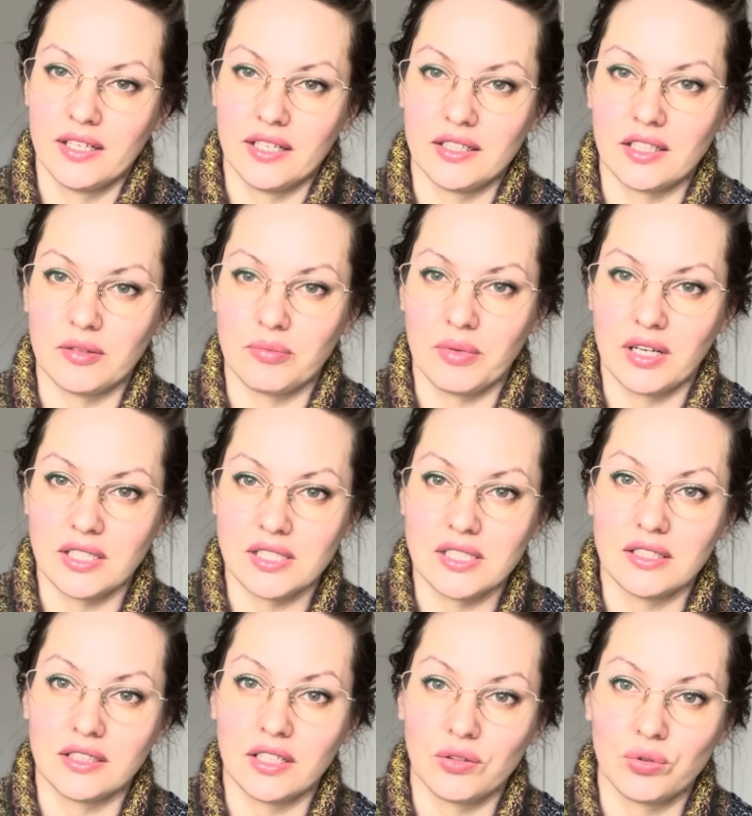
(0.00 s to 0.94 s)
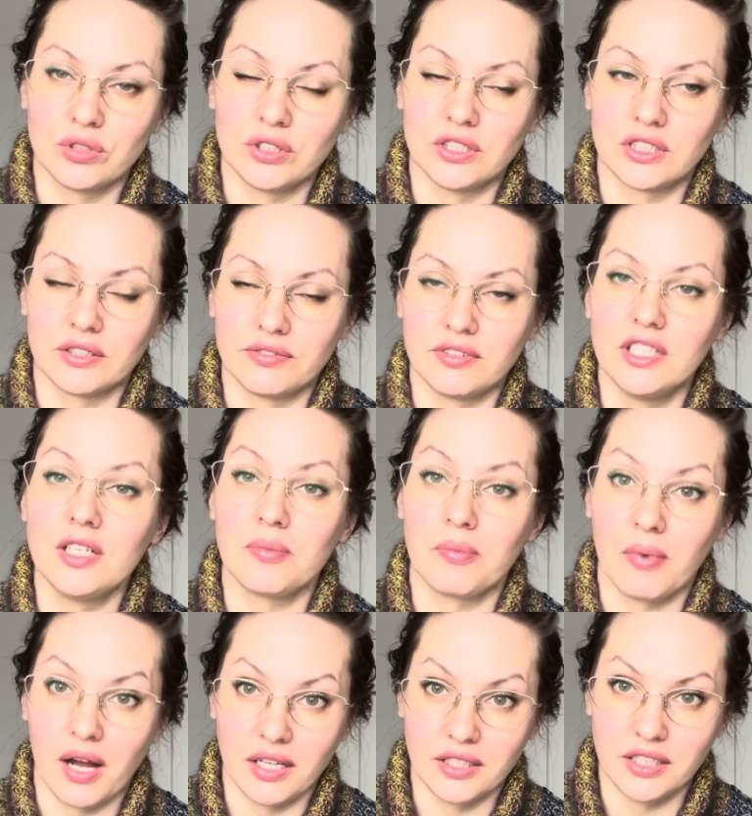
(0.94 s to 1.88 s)
Этот магазин находится в
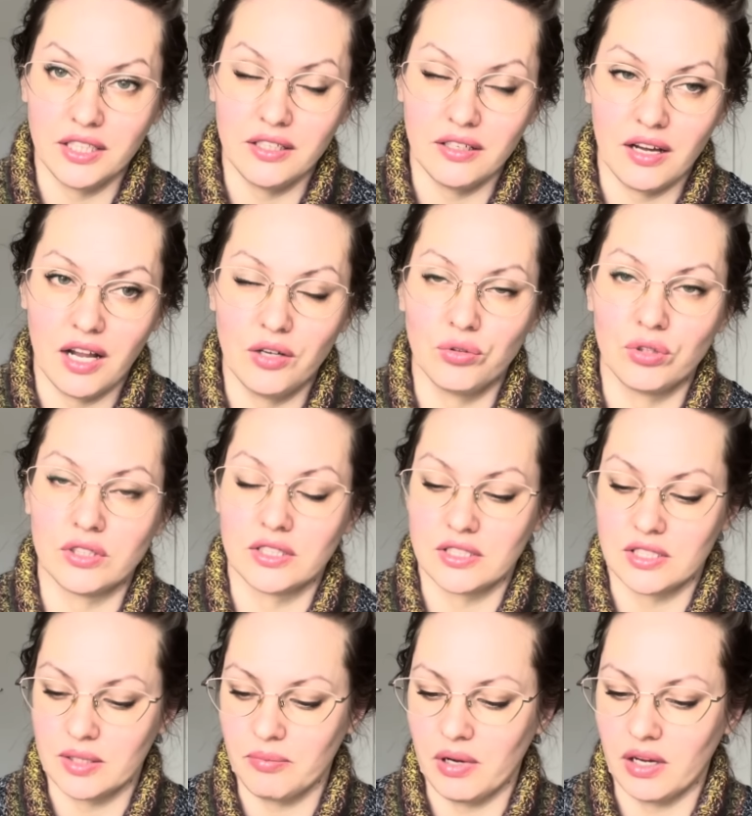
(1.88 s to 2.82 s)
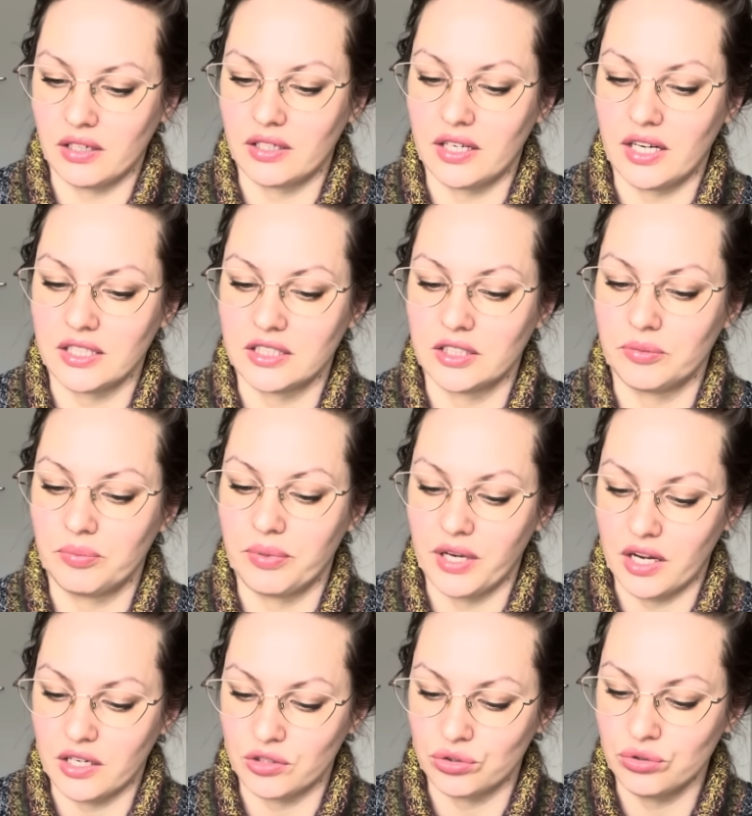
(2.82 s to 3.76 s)
Германии. Алена сама красит
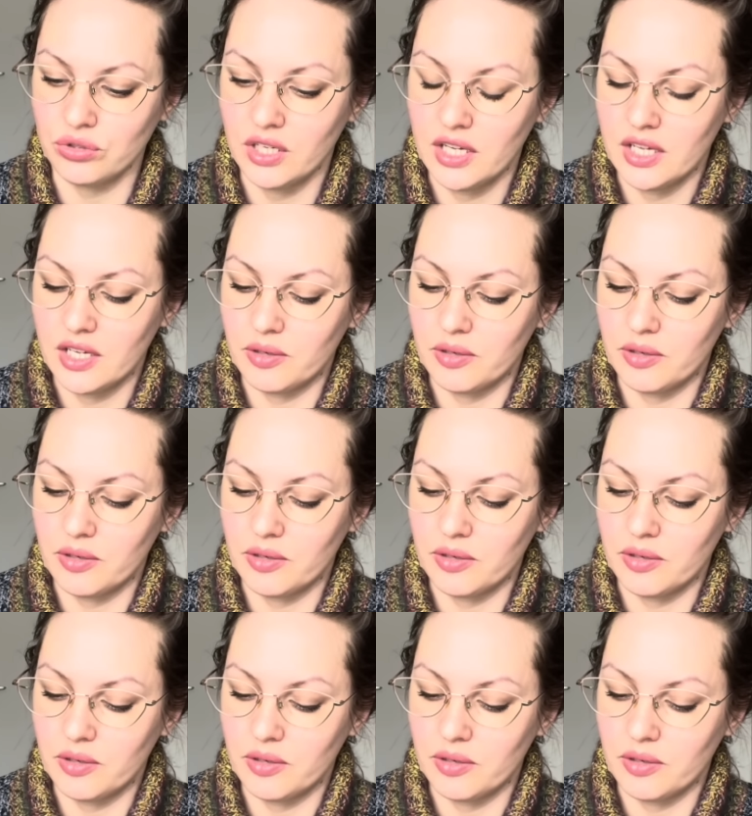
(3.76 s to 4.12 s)
пряжу.